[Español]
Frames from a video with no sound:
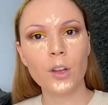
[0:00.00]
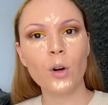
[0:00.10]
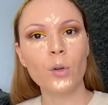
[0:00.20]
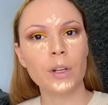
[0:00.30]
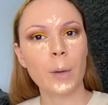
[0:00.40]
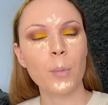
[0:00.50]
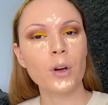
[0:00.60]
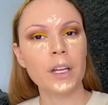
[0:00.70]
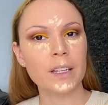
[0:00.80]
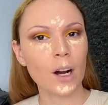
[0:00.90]
con una
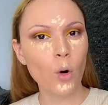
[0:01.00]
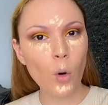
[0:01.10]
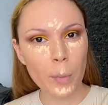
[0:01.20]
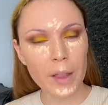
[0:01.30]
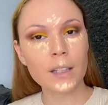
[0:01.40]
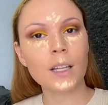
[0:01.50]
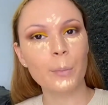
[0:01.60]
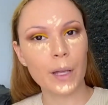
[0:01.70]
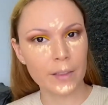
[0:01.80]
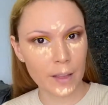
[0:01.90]
esponjita húmeda
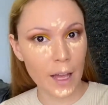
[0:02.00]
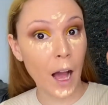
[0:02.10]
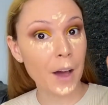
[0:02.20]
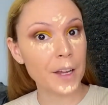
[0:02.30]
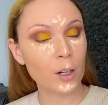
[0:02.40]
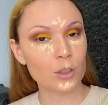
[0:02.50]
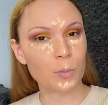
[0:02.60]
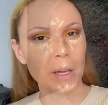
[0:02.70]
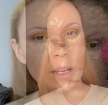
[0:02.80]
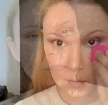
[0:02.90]
también de Aria Cosmetic.